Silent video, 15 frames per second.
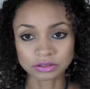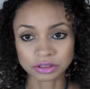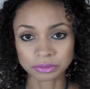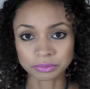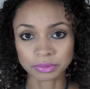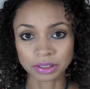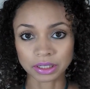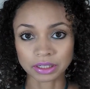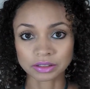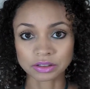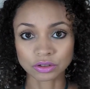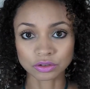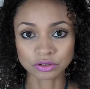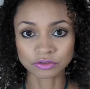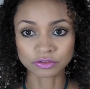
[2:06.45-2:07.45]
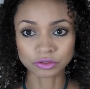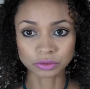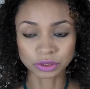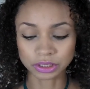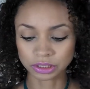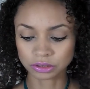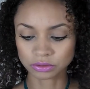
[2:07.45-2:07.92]
também, da Ouro
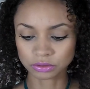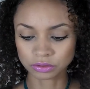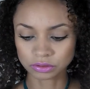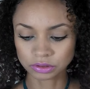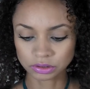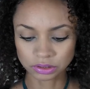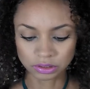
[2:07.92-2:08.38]
Fluido.